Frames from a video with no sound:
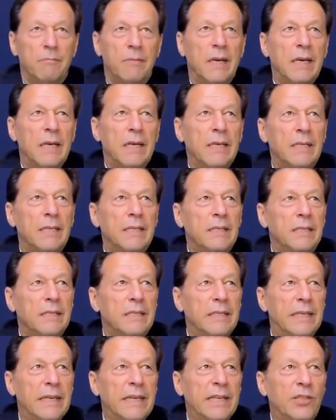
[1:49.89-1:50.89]

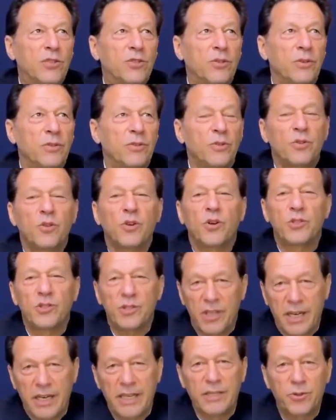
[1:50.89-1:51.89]
मैं डेढ़ सौ तो
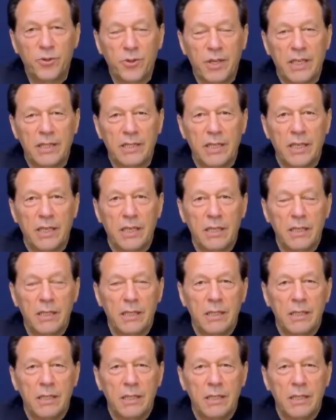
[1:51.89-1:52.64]
क्रॉस कर ही चुका था